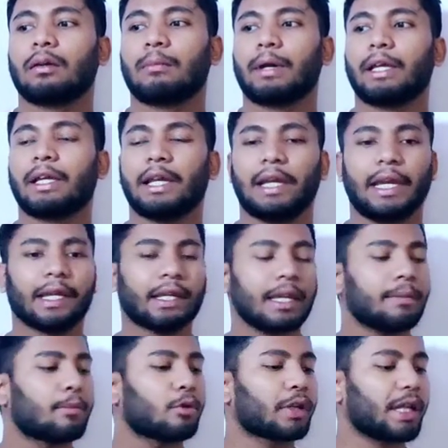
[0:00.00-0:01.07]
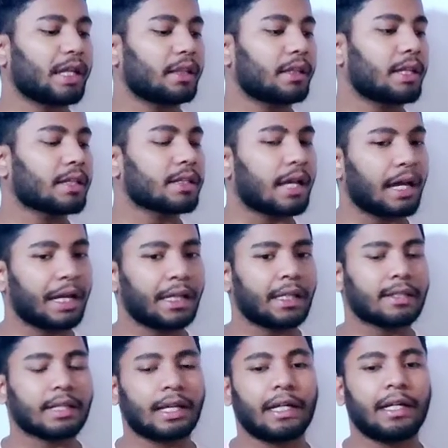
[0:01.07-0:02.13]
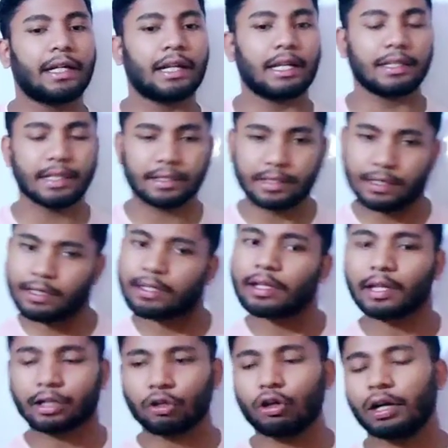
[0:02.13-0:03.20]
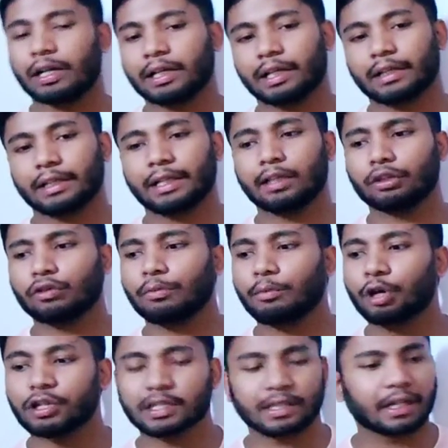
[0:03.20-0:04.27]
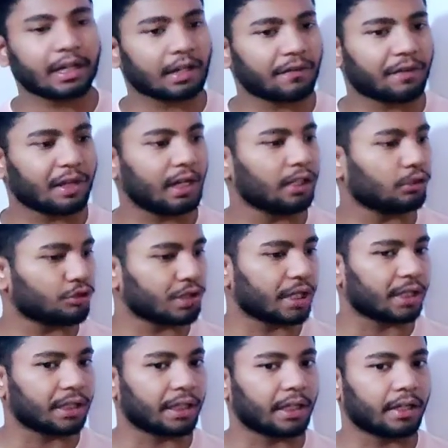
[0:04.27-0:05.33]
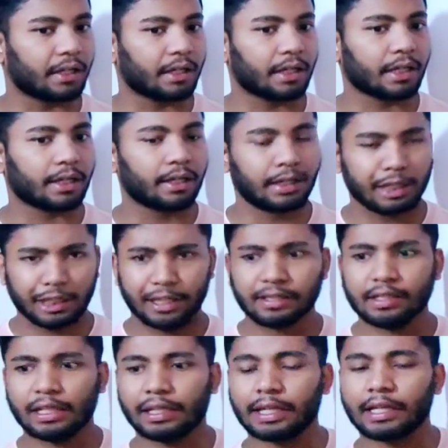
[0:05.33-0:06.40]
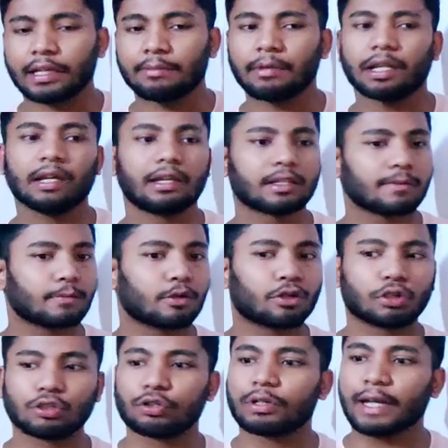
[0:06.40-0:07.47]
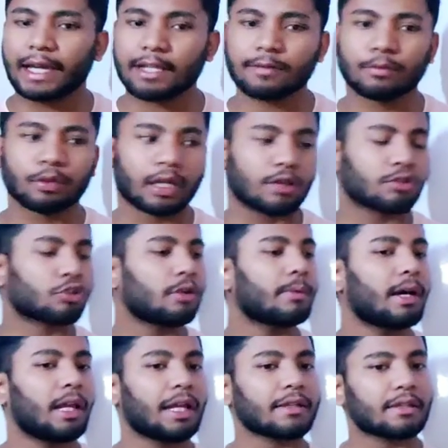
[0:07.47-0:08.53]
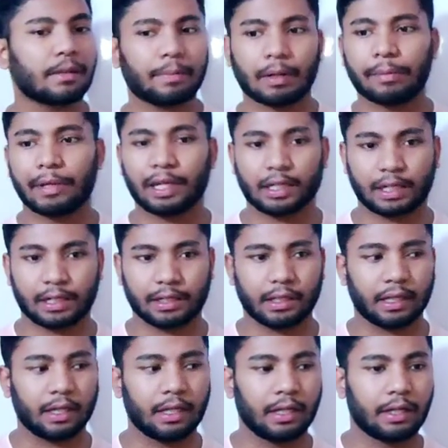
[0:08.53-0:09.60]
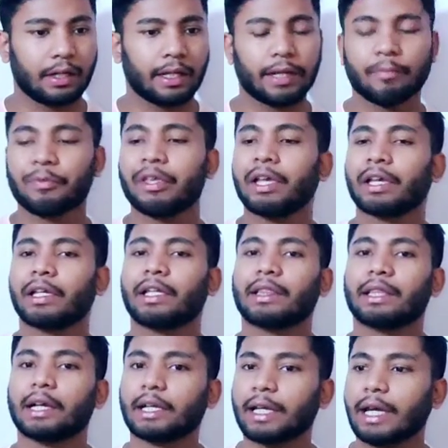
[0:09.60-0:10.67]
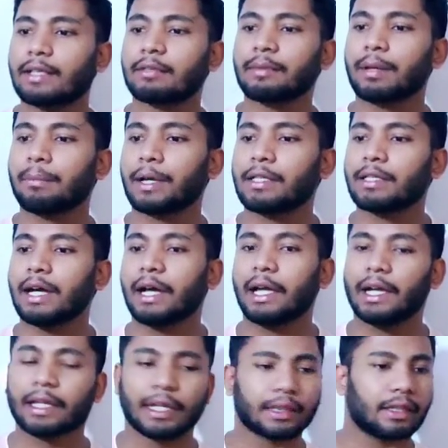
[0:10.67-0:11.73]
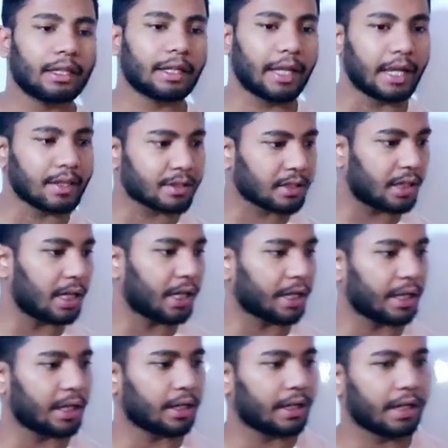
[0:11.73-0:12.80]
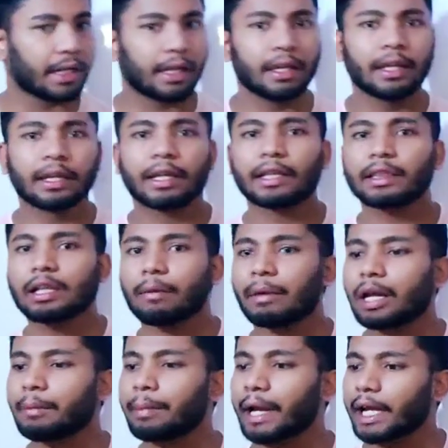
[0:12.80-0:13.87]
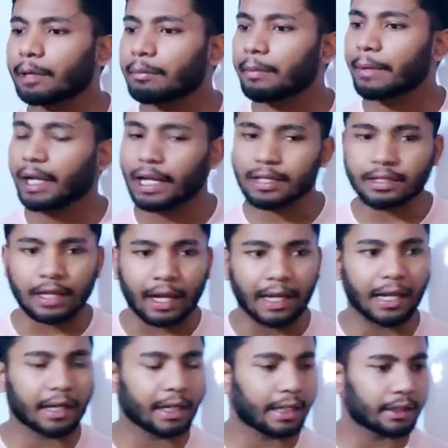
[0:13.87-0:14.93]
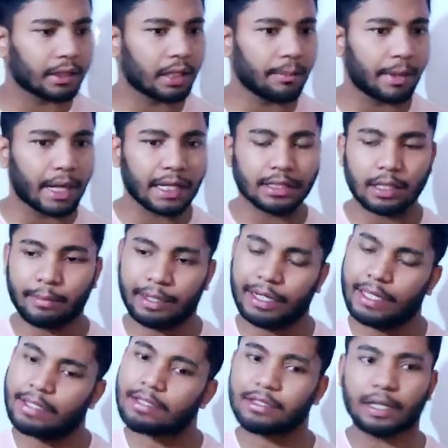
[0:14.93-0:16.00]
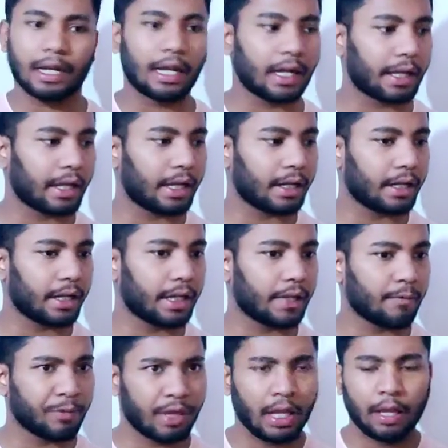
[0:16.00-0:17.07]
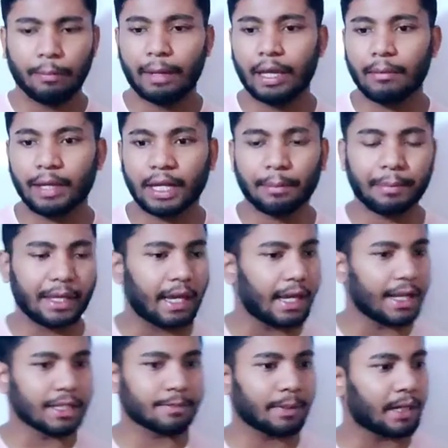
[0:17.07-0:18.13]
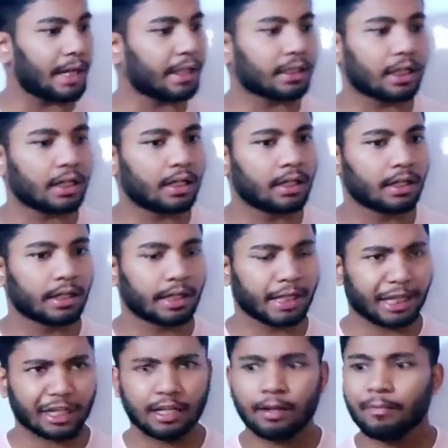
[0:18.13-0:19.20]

भाई एक ही बुक के अंदर सारी की सारी ट्रांजैक्शन रिकॉर्ड करते हैं ना तो बहुत ज़्यादा डिफिकल्ट हो जाता है ठीक है इसीलिए हम इस बुक को जो कैश बुक है उसको हम अलग से प्रिपेयर करते हैं ठीक है कितना कैश मेरे पास आया कितना कैश चला गया ठीक है कितना मेरे बैंक में बैलेंस आया कितना बैंक से बैलेंस चला गया ठीक है भाई मैंने बी पढ़ाया था ठीक है